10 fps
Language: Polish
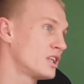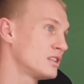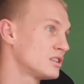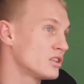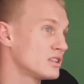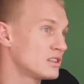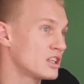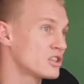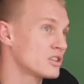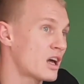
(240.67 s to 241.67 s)
często jest
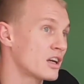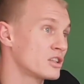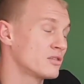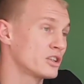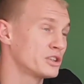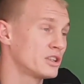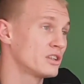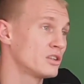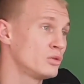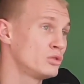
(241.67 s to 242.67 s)
też tak, że
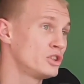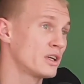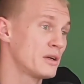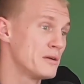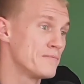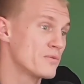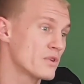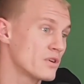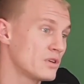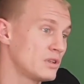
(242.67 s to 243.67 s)
właśnie ludzie
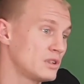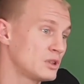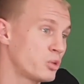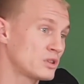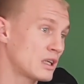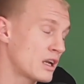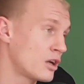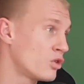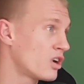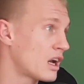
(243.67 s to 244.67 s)
e, spoza
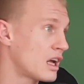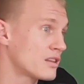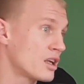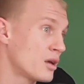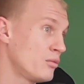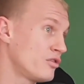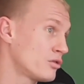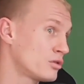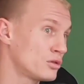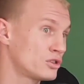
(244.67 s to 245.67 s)
kręgu karate mówią,
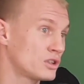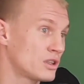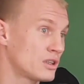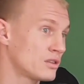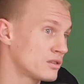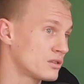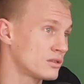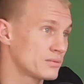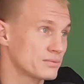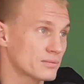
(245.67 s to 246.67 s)
kurczę,
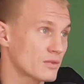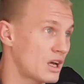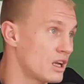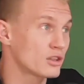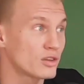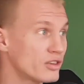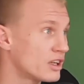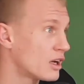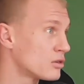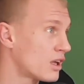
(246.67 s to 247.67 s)
no ale kto
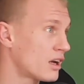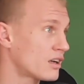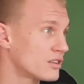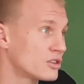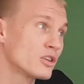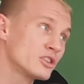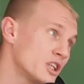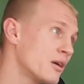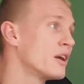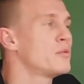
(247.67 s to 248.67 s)
wygrał, tak? No to mhm.
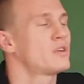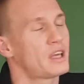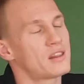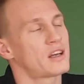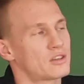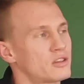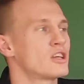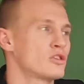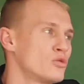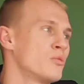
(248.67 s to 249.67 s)
trzeba im jednak to
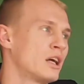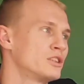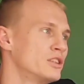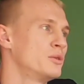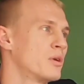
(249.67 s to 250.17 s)
też tłumaczyć,